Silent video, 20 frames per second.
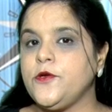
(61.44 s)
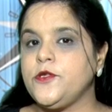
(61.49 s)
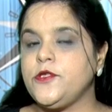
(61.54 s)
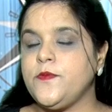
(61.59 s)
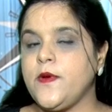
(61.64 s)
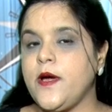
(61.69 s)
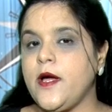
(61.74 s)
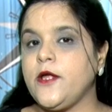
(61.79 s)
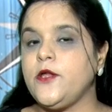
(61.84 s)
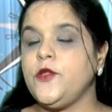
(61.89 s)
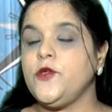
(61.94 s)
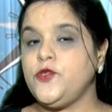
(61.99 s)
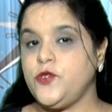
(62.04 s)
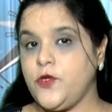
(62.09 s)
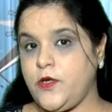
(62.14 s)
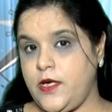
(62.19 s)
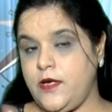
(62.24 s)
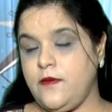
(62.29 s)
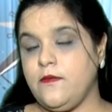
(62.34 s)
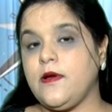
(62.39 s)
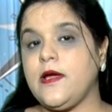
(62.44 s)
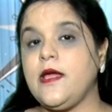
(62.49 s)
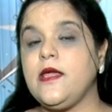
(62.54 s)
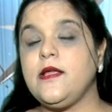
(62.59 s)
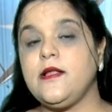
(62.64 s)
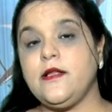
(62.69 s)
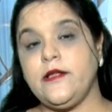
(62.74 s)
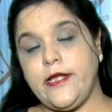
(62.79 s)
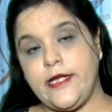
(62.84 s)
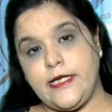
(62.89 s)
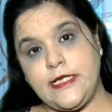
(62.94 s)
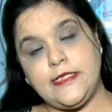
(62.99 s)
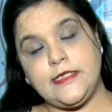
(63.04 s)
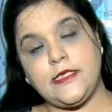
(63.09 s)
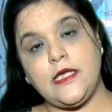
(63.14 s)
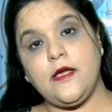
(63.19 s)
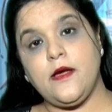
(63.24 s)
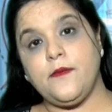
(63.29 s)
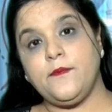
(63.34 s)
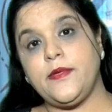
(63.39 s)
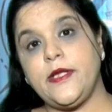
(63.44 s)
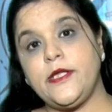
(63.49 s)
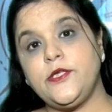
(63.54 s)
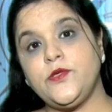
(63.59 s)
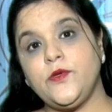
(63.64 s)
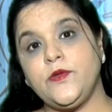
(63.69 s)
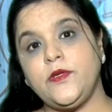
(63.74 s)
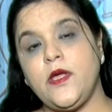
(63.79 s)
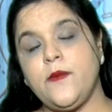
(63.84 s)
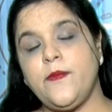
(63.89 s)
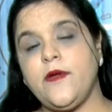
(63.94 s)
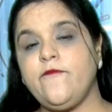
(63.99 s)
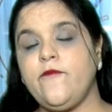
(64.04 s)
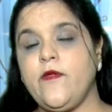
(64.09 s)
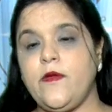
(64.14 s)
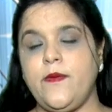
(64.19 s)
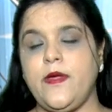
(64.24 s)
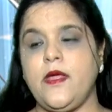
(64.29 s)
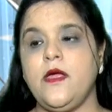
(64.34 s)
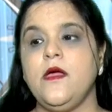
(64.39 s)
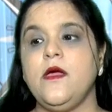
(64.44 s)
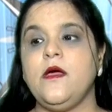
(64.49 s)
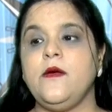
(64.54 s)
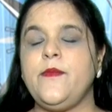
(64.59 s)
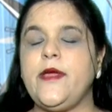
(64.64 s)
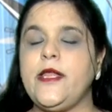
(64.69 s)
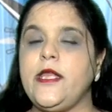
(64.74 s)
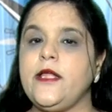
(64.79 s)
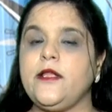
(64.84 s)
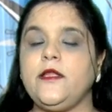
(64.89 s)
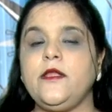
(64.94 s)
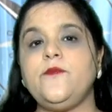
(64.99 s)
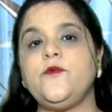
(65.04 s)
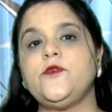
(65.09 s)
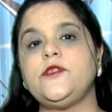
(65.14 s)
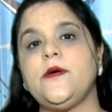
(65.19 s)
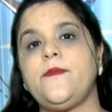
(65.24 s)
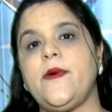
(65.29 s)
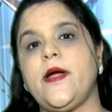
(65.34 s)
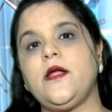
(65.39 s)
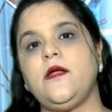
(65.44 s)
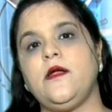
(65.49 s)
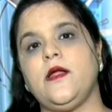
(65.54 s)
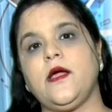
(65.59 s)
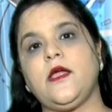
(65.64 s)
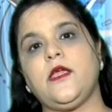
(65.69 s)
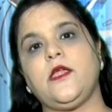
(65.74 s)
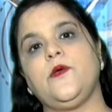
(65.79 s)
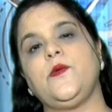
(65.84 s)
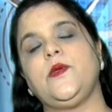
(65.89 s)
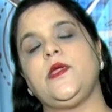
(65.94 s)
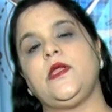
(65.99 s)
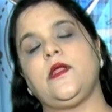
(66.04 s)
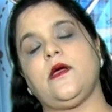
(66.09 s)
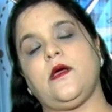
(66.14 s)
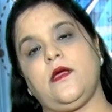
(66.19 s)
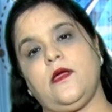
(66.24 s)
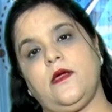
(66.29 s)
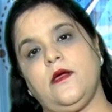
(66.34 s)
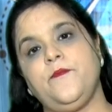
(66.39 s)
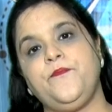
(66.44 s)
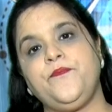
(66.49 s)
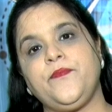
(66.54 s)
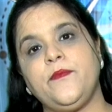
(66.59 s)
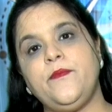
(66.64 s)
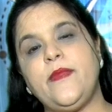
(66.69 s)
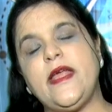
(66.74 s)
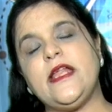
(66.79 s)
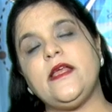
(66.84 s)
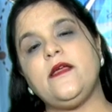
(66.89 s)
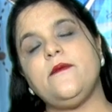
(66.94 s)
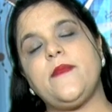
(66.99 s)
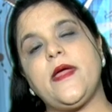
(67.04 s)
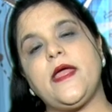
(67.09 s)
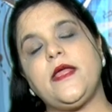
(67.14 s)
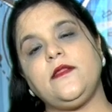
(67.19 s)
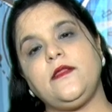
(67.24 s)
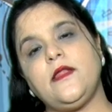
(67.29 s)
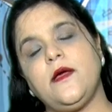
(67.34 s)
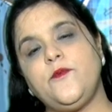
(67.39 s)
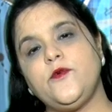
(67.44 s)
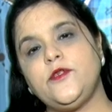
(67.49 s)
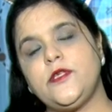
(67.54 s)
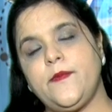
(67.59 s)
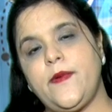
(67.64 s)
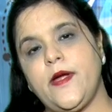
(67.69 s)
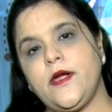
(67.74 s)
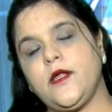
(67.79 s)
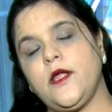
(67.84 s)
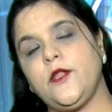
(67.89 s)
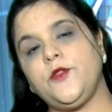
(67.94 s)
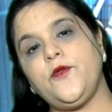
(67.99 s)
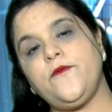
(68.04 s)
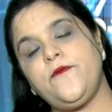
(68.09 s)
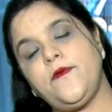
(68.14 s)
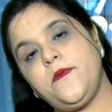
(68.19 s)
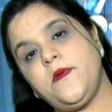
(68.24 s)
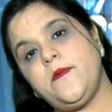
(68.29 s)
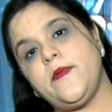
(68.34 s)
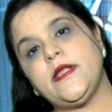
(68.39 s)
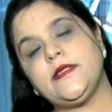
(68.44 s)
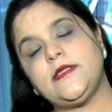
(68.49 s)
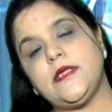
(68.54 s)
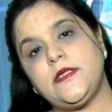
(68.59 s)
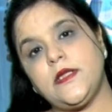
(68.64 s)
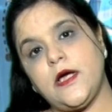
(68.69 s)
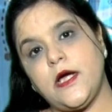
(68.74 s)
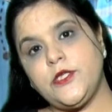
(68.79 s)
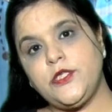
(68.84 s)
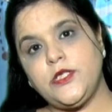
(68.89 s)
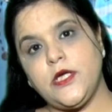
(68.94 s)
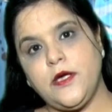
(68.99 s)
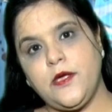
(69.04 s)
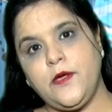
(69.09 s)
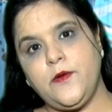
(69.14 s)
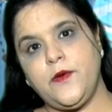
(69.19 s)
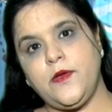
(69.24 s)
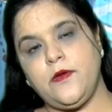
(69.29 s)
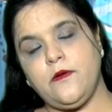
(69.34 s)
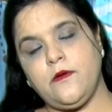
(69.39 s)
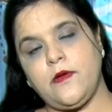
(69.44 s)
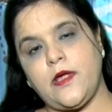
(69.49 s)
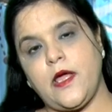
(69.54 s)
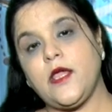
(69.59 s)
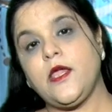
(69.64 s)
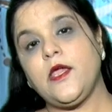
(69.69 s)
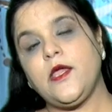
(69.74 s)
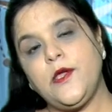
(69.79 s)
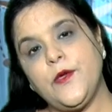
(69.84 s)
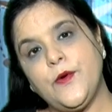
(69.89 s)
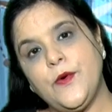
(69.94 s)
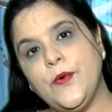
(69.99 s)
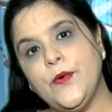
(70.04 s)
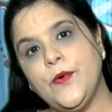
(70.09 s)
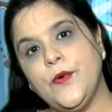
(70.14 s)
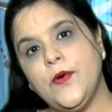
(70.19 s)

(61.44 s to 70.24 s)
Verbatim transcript: कुछ मांग रही हूँ जो कि कई लेडीज़ की कंप्लेंट होती है बट फिर भी मेरी इतनी पूजा पाठ लग क्यों नहीं रहा है मेरे मैं इतना पूजा पाठ करती हूँ फिर भी मेरे साथ अच्छा क्यों नहीं हो रहा है क्यों